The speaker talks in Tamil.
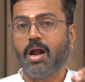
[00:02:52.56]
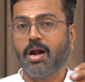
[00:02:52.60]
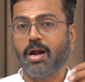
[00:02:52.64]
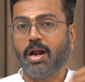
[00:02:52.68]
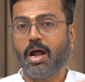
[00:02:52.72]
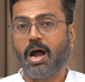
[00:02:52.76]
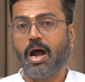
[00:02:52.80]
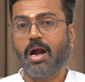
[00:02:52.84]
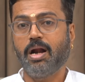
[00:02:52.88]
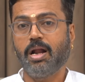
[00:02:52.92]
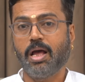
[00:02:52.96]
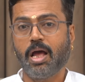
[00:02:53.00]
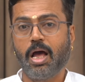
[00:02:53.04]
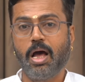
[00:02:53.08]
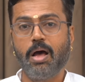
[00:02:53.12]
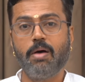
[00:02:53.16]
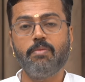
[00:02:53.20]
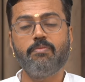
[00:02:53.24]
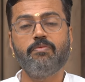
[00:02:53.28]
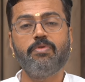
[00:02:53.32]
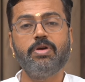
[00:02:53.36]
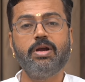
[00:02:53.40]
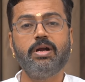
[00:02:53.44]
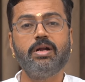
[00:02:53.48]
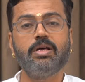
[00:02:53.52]

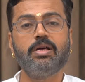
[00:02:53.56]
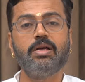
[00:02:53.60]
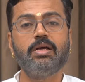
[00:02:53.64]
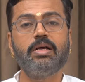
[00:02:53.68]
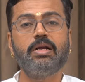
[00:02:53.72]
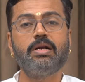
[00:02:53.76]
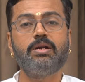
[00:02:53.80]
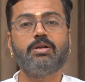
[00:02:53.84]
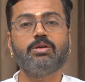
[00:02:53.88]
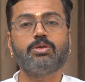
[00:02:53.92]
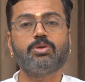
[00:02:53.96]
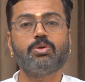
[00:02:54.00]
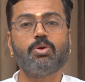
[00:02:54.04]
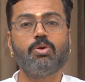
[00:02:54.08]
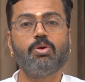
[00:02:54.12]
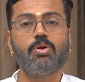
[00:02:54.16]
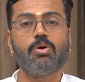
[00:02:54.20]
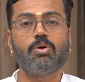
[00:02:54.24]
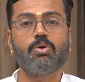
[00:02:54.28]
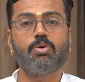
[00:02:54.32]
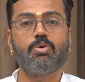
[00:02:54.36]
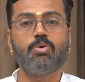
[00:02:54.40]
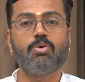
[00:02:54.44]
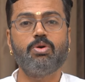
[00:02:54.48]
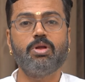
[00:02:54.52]
நான்காம் வீடு என்று
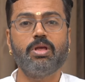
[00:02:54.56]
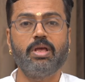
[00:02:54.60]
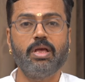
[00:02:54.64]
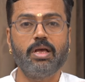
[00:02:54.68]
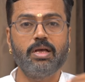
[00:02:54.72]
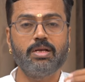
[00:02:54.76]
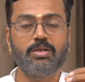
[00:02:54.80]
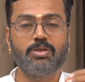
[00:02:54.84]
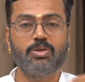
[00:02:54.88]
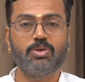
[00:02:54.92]
சொல்லக்கூடிய